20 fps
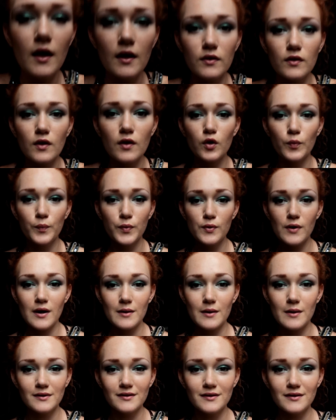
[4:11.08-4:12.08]
to
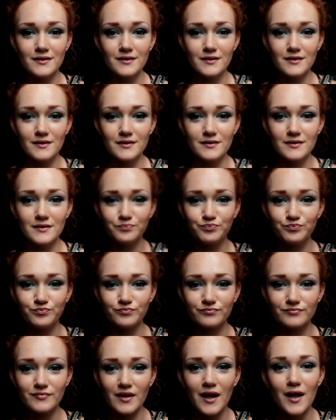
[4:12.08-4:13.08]
kupiłam, yy,
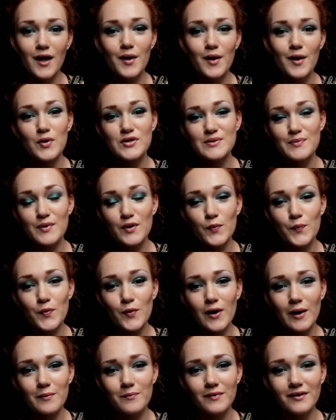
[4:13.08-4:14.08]
po sobie
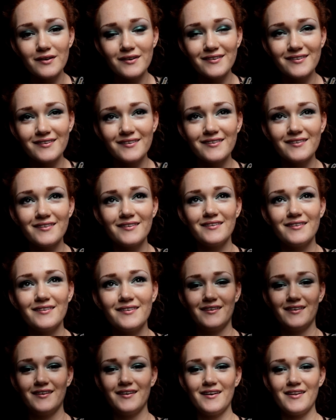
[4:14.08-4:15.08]
kupiłam yy,
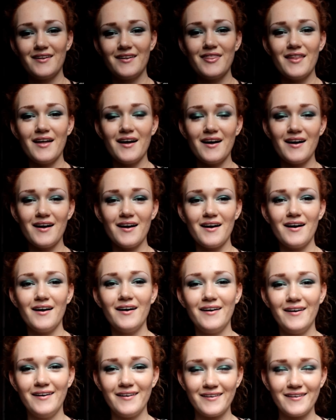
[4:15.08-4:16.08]
na,
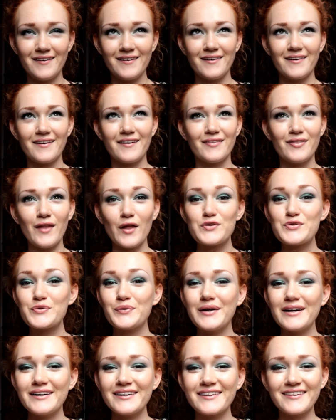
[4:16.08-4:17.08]
na
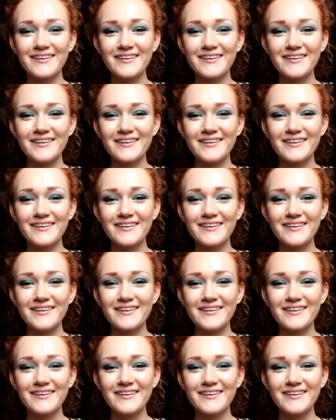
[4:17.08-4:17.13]
ciuchach,